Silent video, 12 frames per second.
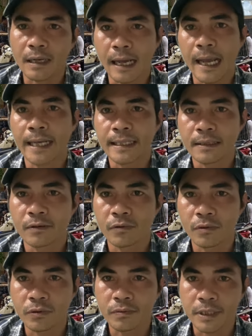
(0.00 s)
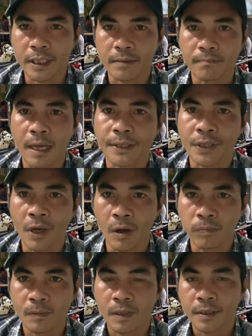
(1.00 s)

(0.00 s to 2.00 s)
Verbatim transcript: là hay luôn cô chú anh chị mà nhột